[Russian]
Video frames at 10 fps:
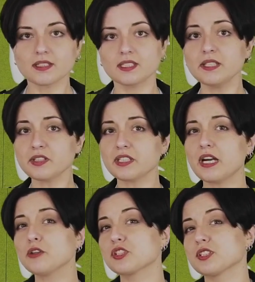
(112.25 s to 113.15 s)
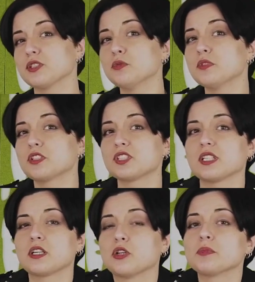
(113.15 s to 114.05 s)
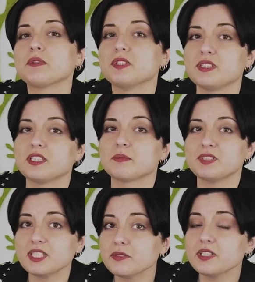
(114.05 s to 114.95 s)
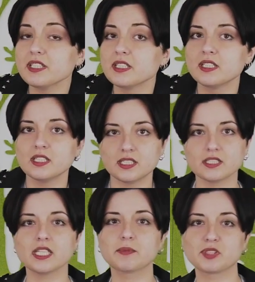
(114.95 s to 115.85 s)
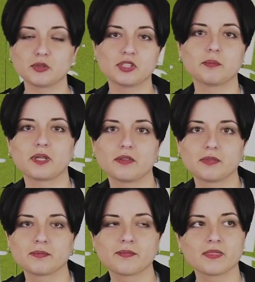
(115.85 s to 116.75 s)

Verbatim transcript: Ты наверняка уже задумываешься о каком-то выделенном сервере, и ты абсолютно прав.